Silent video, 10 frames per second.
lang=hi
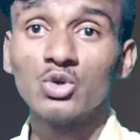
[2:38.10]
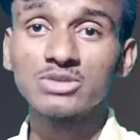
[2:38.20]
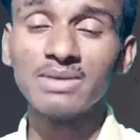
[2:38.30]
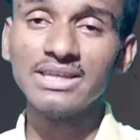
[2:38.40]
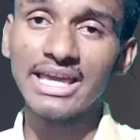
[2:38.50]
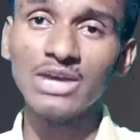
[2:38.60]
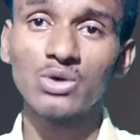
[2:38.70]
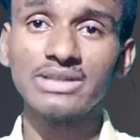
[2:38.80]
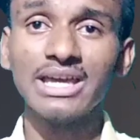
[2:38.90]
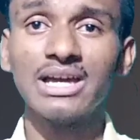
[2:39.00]
उसमें यही
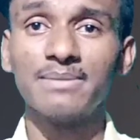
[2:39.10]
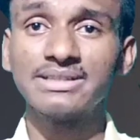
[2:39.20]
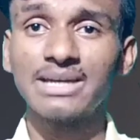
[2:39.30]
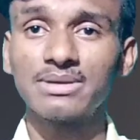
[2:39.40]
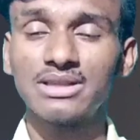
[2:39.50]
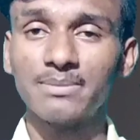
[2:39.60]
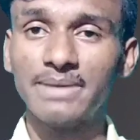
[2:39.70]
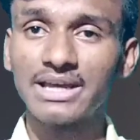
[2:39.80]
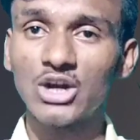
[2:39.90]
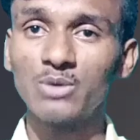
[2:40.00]
होता है हमेशा मतलब
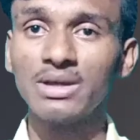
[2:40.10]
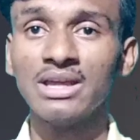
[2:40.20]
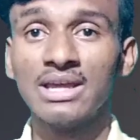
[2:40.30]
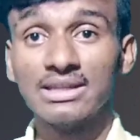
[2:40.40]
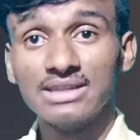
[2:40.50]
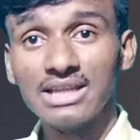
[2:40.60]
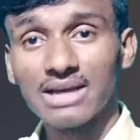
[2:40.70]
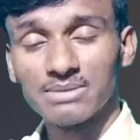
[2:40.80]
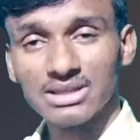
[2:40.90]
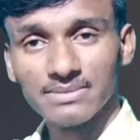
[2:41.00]
बैकग्राउंड में नीला
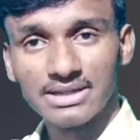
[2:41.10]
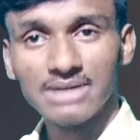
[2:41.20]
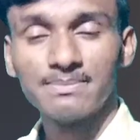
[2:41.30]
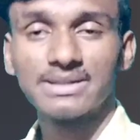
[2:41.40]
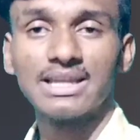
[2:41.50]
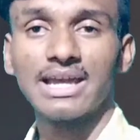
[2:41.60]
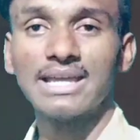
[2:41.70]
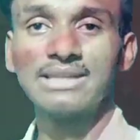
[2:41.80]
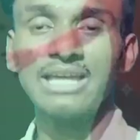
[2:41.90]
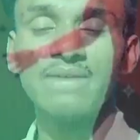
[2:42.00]
मतलब ग्रीन पर्दा लगाया जाता